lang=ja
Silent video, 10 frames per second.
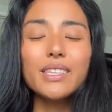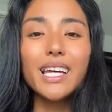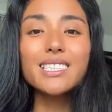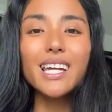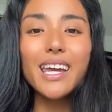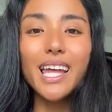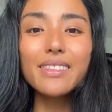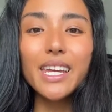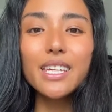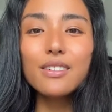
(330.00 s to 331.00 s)
私が
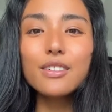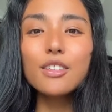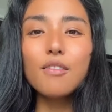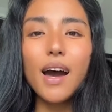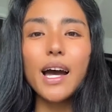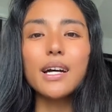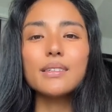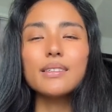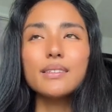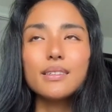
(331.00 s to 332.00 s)
やっていること
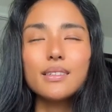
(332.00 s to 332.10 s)
は、